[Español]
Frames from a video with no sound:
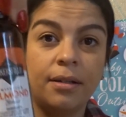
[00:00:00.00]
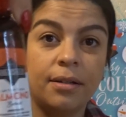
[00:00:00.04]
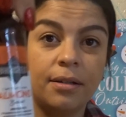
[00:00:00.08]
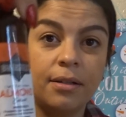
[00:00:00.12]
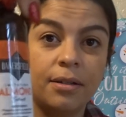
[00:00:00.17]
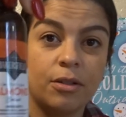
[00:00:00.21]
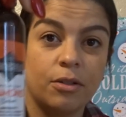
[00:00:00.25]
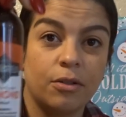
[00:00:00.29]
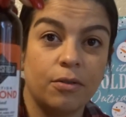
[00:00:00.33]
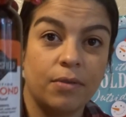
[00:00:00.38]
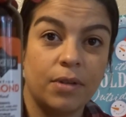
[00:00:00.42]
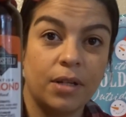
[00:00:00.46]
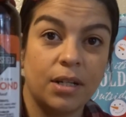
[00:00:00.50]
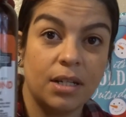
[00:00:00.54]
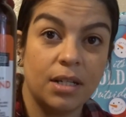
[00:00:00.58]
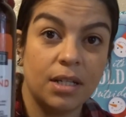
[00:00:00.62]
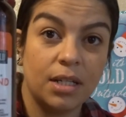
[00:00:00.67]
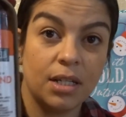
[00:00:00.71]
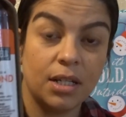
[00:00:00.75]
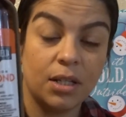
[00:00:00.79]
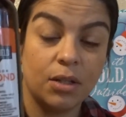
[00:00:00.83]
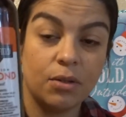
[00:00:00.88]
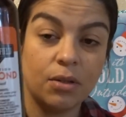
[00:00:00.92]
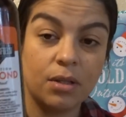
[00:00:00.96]
eso viene
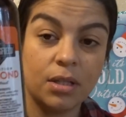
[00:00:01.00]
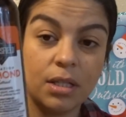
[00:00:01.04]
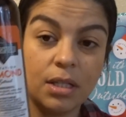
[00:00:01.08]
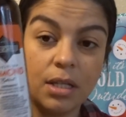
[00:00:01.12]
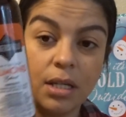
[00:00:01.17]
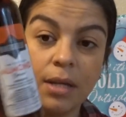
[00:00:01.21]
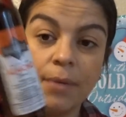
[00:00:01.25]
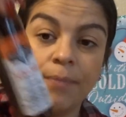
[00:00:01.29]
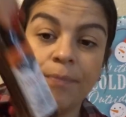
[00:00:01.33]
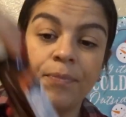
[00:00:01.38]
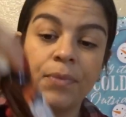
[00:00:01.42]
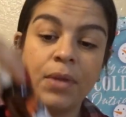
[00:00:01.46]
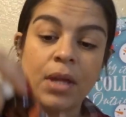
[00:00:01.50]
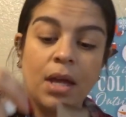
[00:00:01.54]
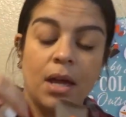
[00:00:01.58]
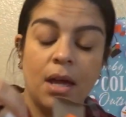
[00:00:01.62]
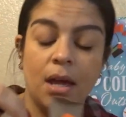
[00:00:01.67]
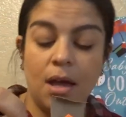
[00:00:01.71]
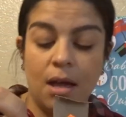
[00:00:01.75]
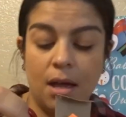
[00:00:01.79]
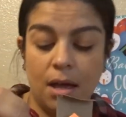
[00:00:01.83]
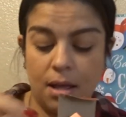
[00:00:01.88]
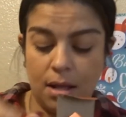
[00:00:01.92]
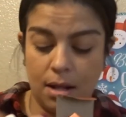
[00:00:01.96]
siendo así.
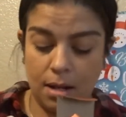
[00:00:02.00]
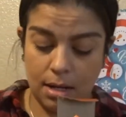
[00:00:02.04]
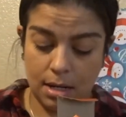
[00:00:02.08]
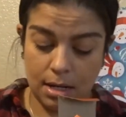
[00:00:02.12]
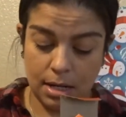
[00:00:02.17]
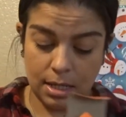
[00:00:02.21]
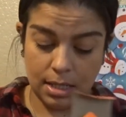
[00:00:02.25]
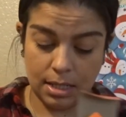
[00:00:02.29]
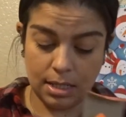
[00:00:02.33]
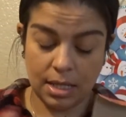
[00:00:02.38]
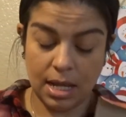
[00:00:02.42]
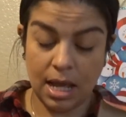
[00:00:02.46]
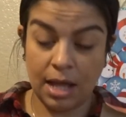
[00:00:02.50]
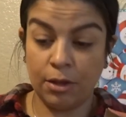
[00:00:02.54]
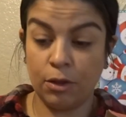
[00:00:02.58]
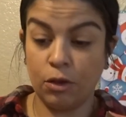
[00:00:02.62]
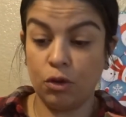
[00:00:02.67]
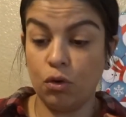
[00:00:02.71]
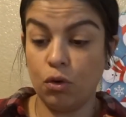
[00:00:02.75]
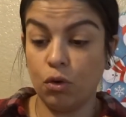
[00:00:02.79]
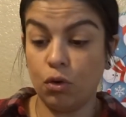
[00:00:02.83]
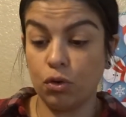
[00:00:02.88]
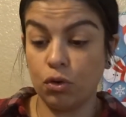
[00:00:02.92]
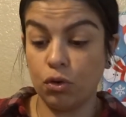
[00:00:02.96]
Les dan
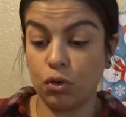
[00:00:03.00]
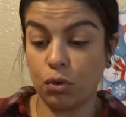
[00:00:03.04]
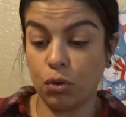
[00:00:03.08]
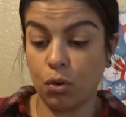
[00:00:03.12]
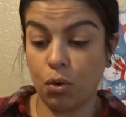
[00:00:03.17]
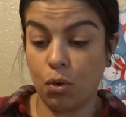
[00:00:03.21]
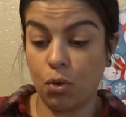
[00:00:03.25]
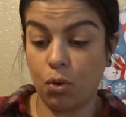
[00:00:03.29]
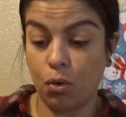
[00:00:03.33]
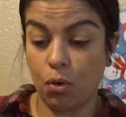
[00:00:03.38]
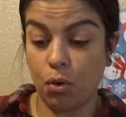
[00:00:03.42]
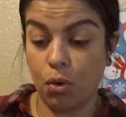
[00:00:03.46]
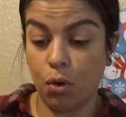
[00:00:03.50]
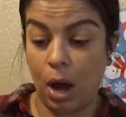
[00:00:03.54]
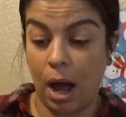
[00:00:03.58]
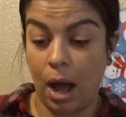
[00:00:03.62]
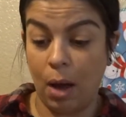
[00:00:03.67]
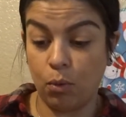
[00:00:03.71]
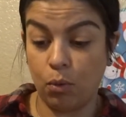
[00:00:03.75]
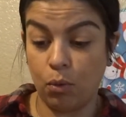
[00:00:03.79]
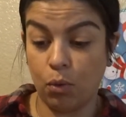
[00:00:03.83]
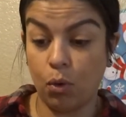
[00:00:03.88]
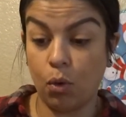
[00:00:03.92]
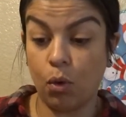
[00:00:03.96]
dos
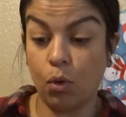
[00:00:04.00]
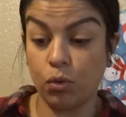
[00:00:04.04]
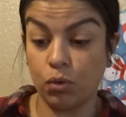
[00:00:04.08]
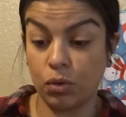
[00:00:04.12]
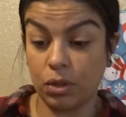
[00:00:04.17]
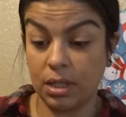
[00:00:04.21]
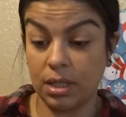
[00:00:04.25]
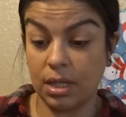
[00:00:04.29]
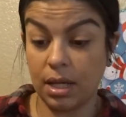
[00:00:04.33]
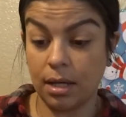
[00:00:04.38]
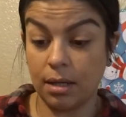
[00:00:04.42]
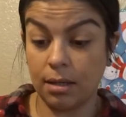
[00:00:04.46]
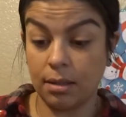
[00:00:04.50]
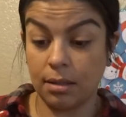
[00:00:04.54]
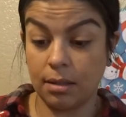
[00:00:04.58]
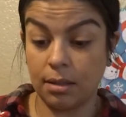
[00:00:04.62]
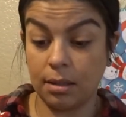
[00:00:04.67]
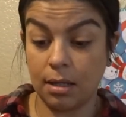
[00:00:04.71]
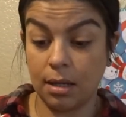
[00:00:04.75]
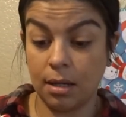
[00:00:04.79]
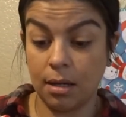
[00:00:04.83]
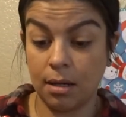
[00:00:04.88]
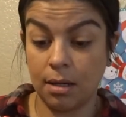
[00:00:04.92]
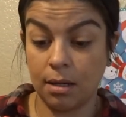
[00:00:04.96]

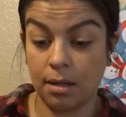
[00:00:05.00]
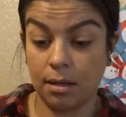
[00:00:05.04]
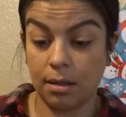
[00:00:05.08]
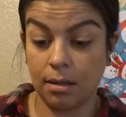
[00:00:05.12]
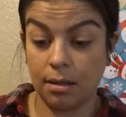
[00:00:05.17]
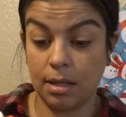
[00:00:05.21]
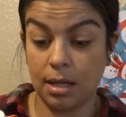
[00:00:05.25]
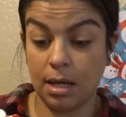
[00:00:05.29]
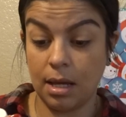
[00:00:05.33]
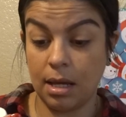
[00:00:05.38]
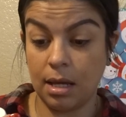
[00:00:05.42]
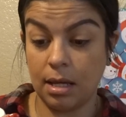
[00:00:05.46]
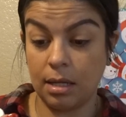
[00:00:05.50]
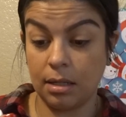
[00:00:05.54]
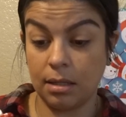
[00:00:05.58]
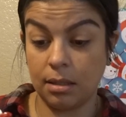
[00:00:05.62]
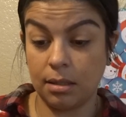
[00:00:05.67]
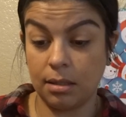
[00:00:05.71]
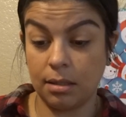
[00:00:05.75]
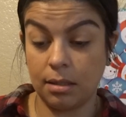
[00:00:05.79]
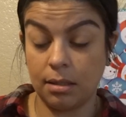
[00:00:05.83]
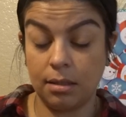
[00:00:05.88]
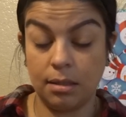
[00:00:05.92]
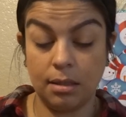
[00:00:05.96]
onzas de
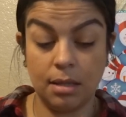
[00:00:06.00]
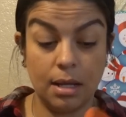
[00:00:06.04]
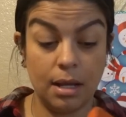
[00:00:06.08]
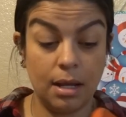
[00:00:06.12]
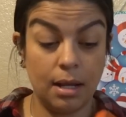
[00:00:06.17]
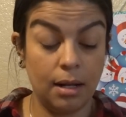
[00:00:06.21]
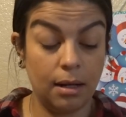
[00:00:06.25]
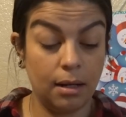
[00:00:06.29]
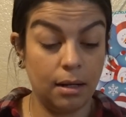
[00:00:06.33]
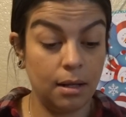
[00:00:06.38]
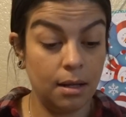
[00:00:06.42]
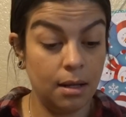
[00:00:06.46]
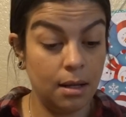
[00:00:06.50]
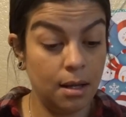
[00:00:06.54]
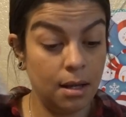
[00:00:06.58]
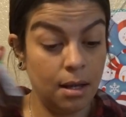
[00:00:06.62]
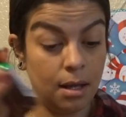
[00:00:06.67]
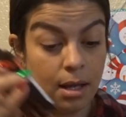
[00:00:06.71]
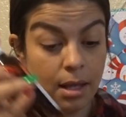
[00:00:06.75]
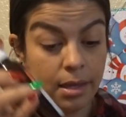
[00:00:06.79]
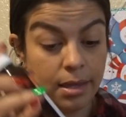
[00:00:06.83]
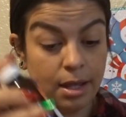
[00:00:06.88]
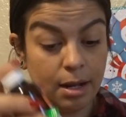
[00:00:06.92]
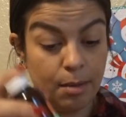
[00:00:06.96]
del,
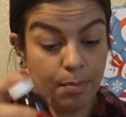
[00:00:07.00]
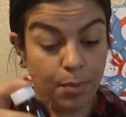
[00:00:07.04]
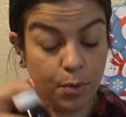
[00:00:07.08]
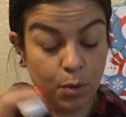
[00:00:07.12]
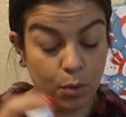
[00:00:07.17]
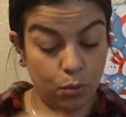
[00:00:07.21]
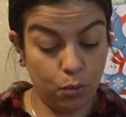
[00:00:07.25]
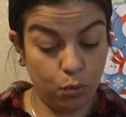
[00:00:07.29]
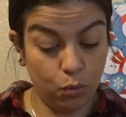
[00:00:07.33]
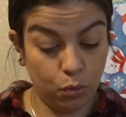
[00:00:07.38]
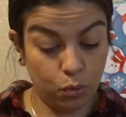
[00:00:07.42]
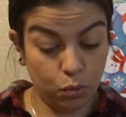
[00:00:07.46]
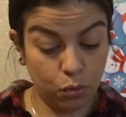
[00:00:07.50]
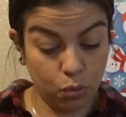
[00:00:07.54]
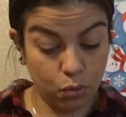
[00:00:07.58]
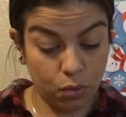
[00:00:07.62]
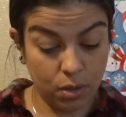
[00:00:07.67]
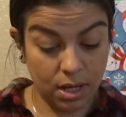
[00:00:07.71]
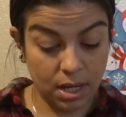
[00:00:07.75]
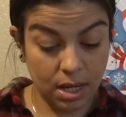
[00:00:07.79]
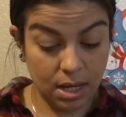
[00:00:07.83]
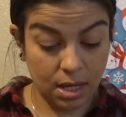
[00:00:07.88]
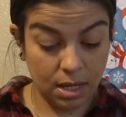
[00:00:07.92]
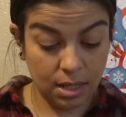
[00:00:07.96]
producto
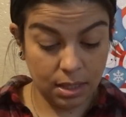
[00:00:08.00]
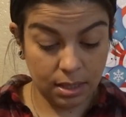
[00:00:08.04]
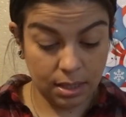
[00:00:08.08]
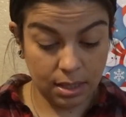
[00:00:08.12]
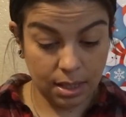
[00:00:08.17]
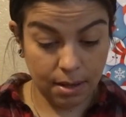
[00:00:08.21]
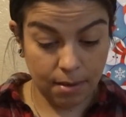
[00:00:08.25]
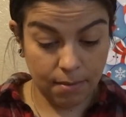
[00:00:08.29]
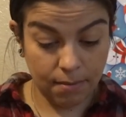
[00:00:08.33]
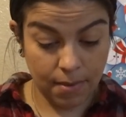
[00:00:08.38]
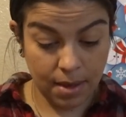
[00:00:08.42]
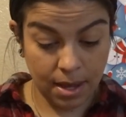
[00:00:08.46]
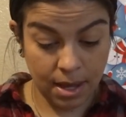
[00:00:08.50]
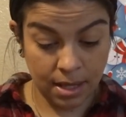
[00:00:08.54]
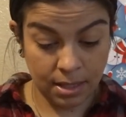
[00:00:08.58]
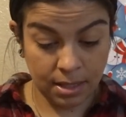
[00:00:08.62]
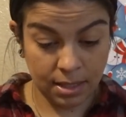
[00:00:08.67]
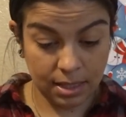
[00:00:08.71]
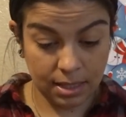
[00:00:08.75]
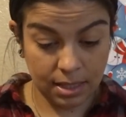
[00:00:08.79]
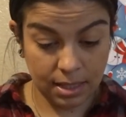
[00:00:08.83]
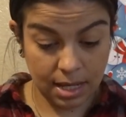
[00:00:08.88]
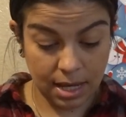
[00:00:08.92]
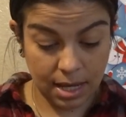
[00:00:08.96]
y se
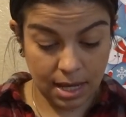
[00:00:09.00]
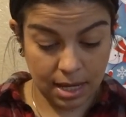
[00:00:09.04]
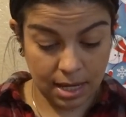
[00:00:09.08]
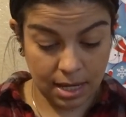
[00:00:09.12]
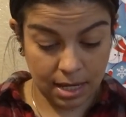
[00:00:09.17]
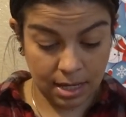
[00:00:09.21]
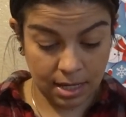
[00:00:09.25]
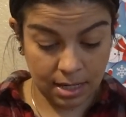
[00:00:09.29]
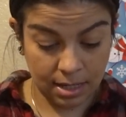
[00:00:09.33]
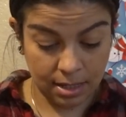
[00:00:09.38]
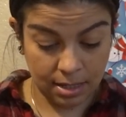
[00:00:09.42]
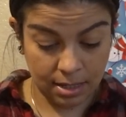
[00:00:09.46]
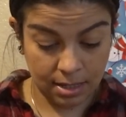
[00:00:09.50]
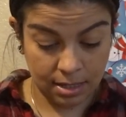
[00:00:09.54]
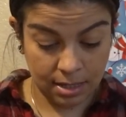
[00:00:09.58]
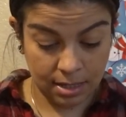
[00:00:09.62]
vencen